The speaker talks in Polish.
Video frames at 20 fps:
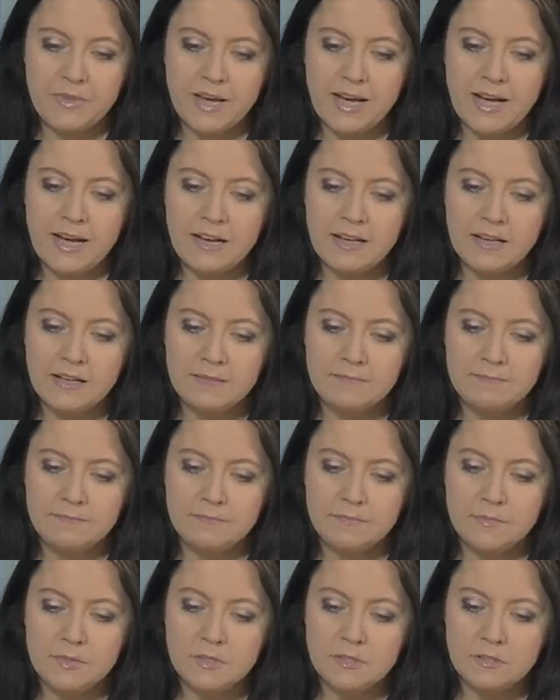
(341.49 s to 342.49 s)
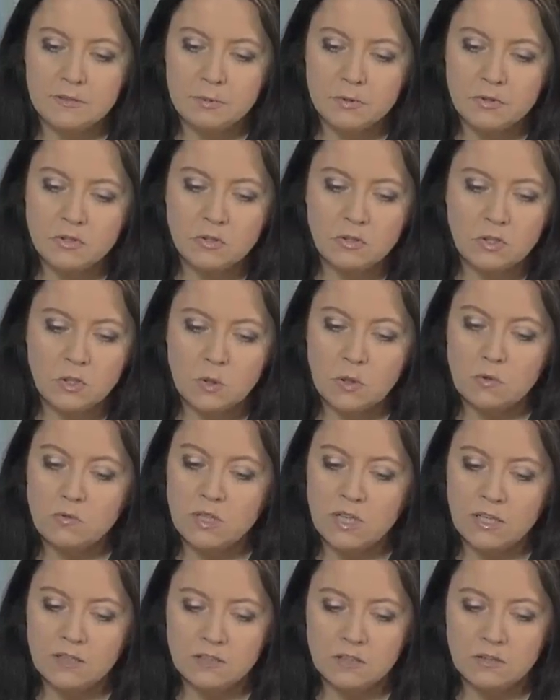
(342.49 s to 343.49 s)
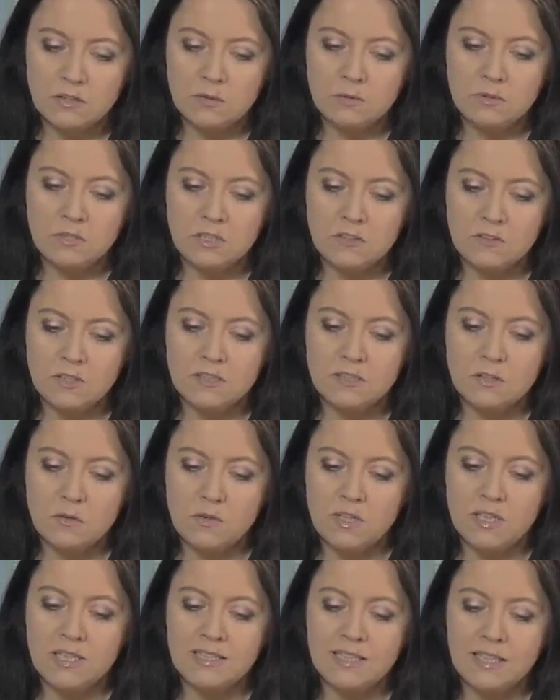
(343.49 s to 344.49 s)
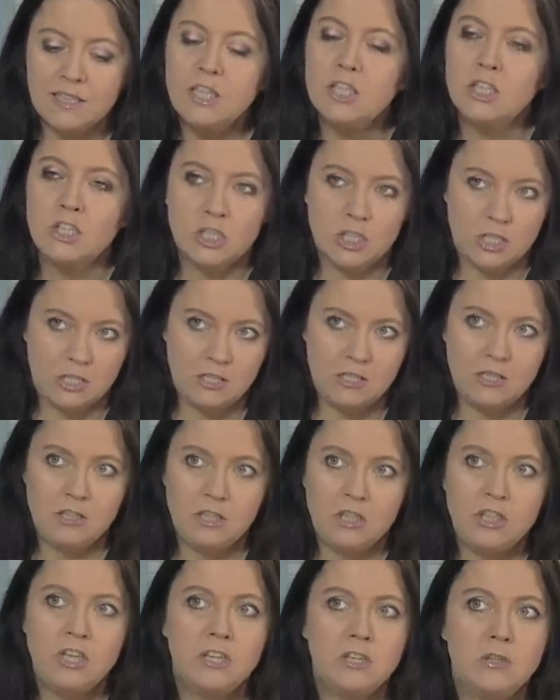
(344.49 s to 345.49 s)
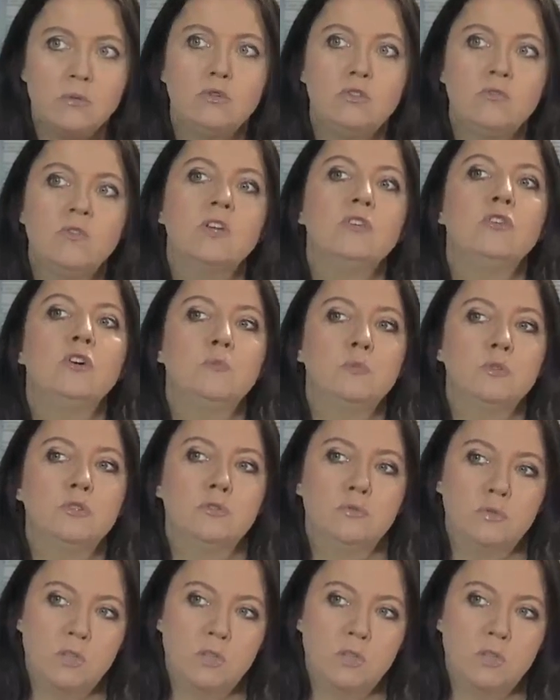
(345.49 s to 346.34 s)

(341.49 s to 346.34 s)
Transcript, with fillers: Ale profesor Zdzisław Krasnodębski zwraca uwagę na jeszcze jedną świadomość,